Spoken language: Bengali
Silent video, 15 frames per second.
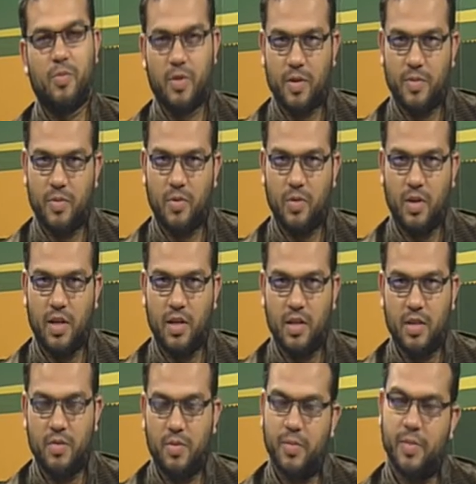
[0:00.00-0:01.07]
রহমতুল্লাহি
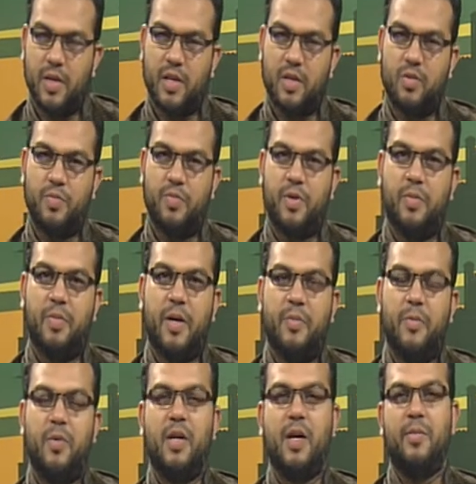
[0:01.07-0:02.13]
বাবরকাত প্রিয় ভাই বোন
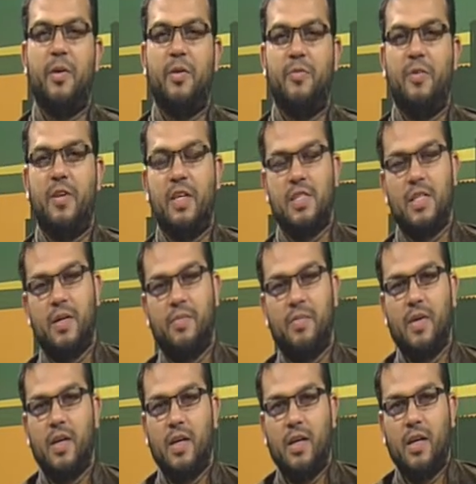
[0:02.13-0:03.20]
আবারও ফিরে আসলাম
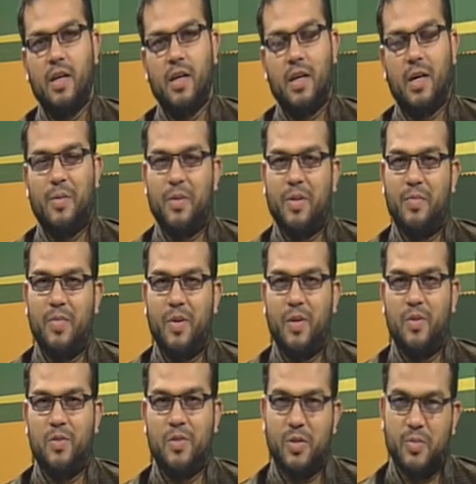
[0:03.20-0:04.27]
আমাদের প্রিয়
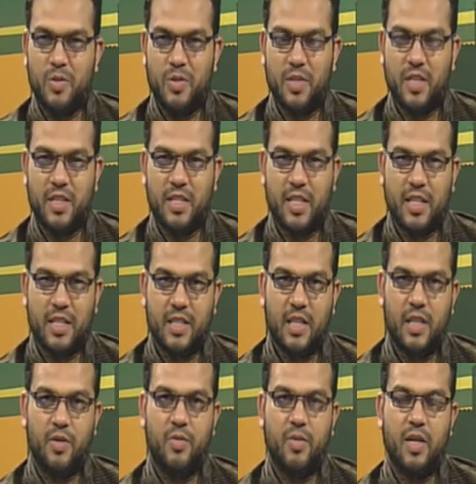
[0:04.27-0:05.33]
জীবন জিজ্ঞাসাকে সাথে
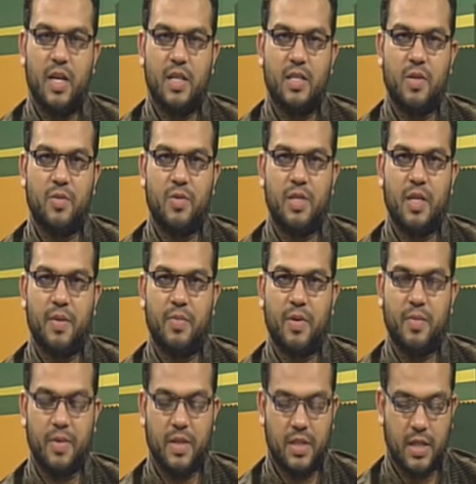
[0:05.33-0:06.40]
করে আশা করছি আপনারা
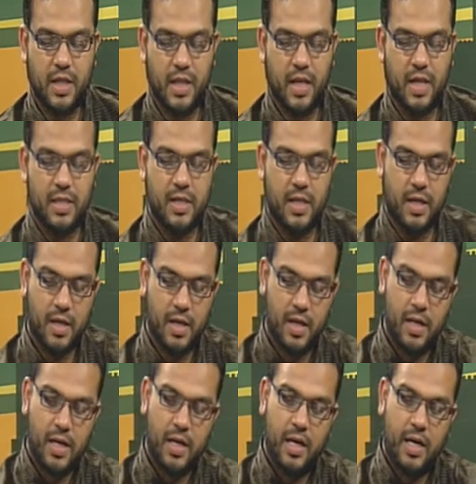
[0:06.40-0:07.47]
আমাদের সাথে আছেন
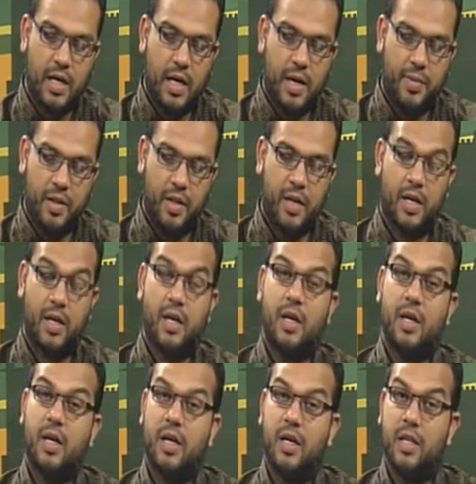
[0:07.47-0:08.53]
আমাদের
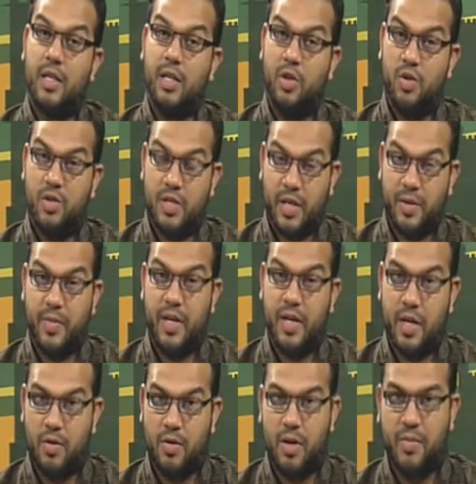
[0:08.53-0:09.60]
দ্বিতীয় সেগমেন্ট
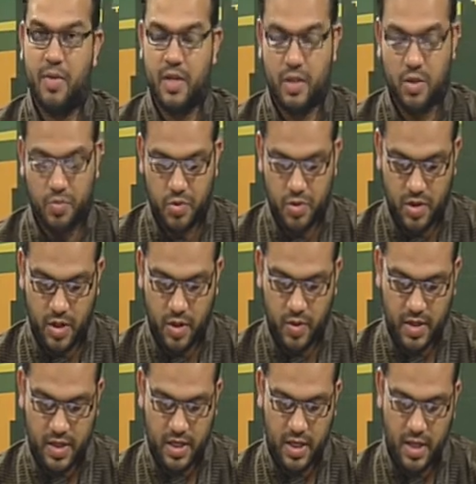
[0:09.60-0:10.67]
এখন আমরা এসে উপস্থিত
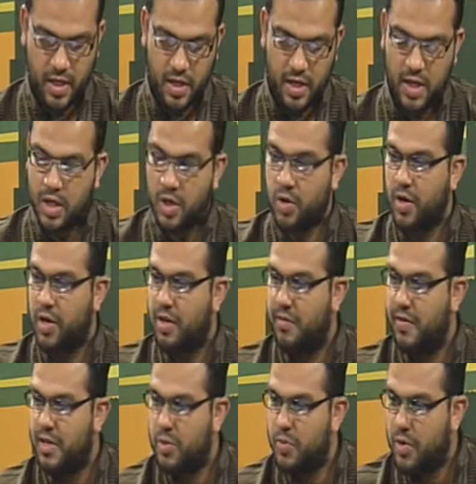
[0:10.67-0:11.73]
হয়েছি কয়েকটি
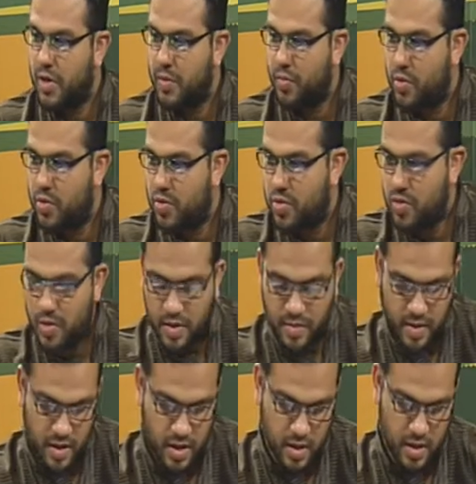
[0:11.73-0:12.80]
ফেসবুকের প্রশ্ন আমি
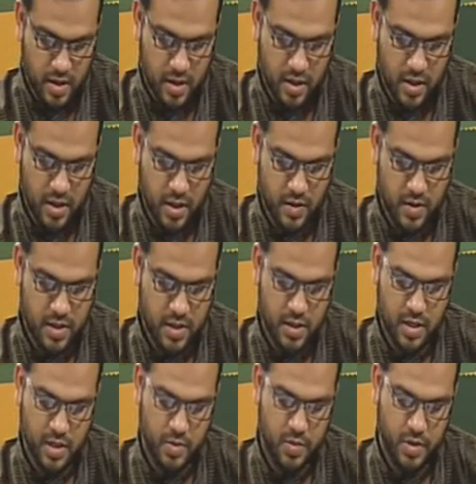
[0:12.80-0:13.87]
দিয়ে দেওয়ার চেষ্টা
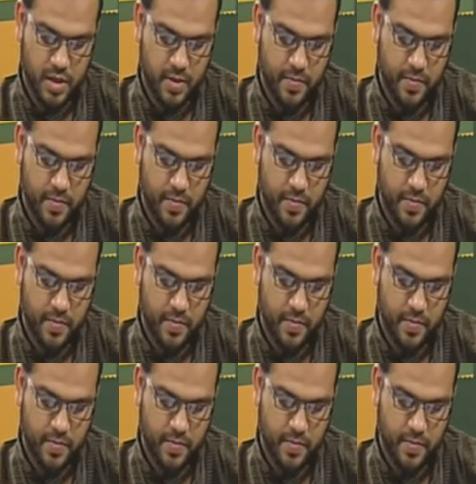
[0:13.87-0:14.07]
করছি